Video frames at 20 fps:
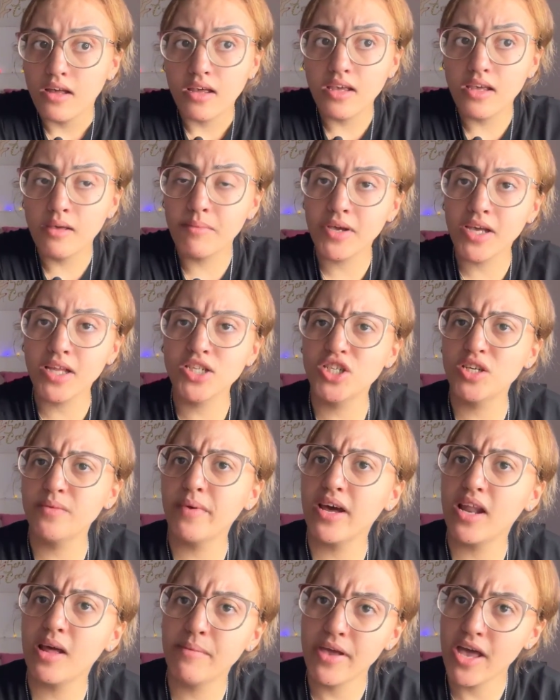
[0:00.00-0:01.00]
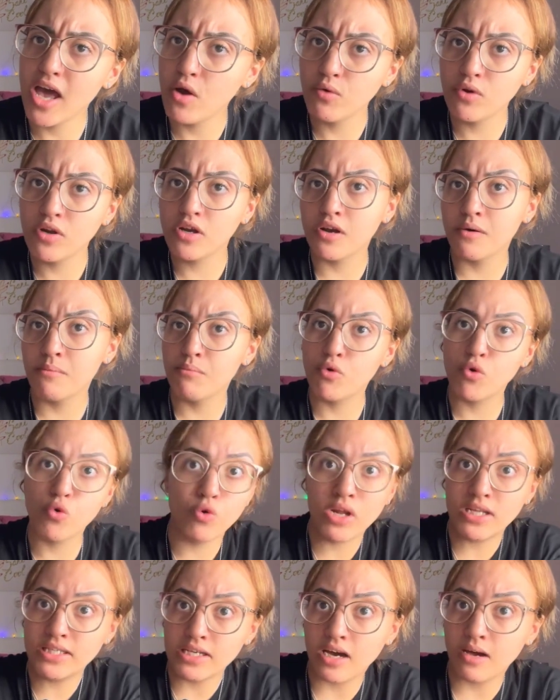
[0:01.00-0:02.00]
يمكن شي مغربي يحاول لك امك
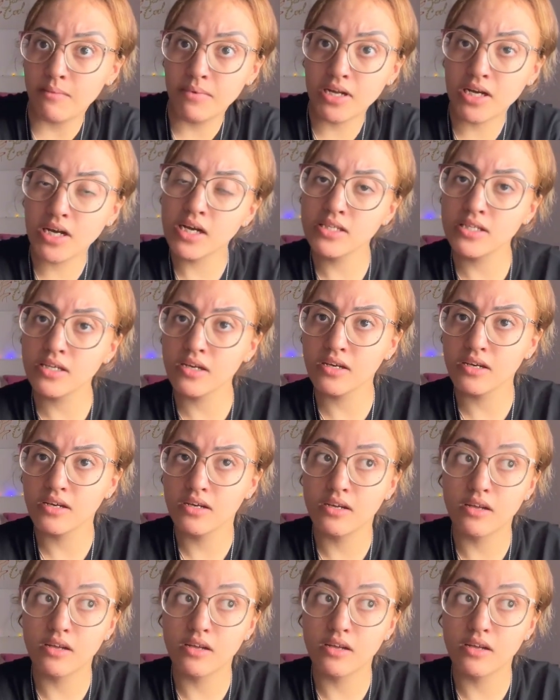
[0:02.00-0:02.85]
ولا تقبلك اختك